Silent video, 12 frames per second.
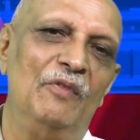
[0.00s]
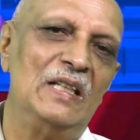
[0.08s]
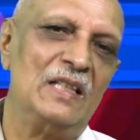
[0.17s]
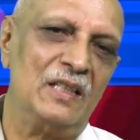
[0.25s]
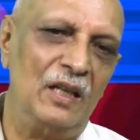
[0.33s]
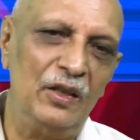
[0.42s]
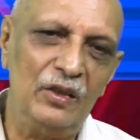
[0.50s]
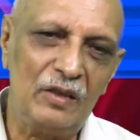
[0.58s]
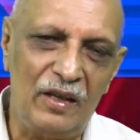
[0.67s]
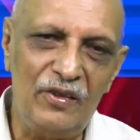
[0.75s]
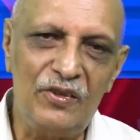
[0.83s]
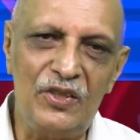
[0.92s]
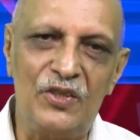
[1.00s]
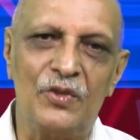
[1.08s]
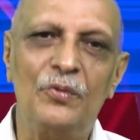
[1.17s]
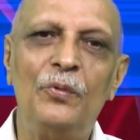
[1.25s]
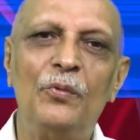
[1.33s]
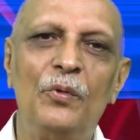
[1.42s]
వెస్టర్న్
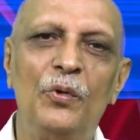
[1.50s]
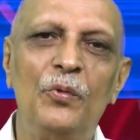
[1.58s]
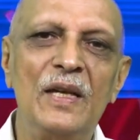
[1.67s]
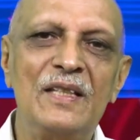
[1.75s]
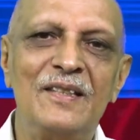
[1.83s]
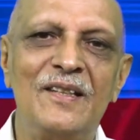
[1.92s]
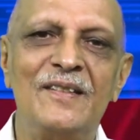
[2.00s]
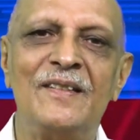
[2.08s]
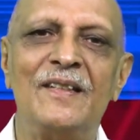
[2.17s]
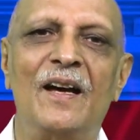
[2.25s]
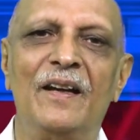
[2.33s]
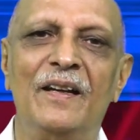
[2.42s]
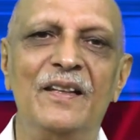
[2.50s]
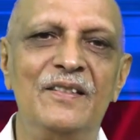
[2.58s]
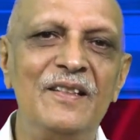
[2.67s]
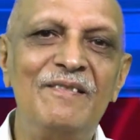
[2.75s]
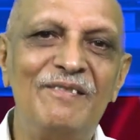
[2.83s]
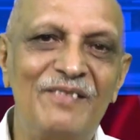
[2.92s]
కంట్రీస్కు యుఎస్ఎస్ఆర్
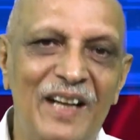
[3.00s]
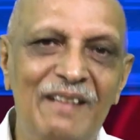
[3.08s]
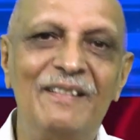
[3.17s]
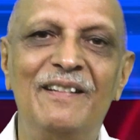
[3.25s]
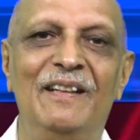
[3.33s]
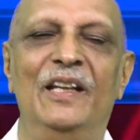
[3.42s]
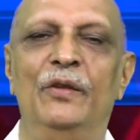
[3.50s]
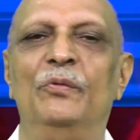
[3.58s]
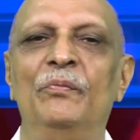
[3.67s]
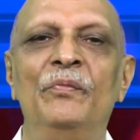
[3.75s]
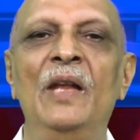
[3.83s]
నుంచి థ్రెట్ లేదు